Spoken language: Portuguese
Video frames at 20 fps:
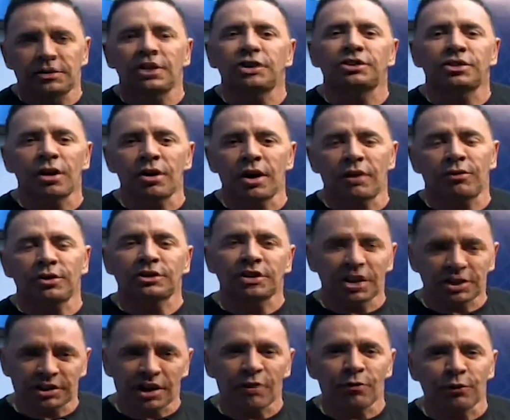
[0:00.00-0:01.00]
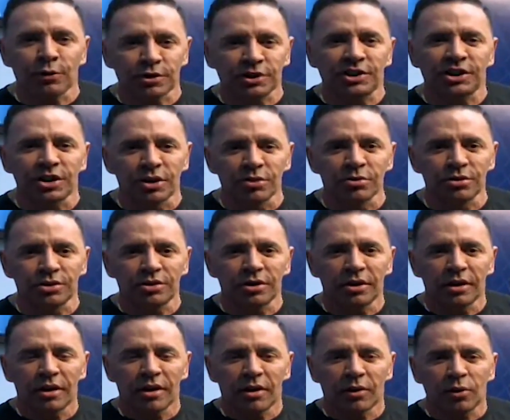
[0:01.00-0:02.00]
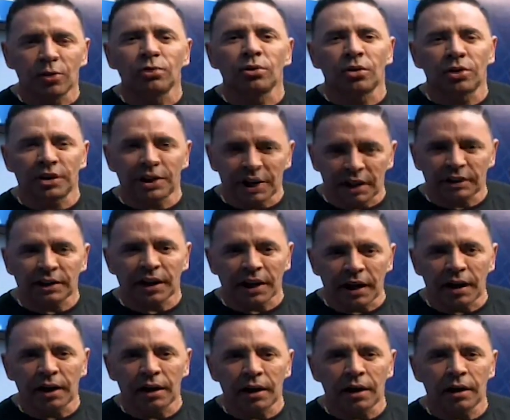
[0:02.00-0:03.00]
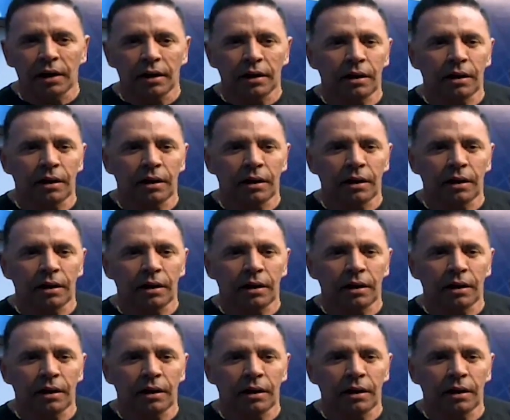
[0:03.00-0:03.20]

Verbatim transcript: Vocês, tão, vocês têm fuzil com loneta, é?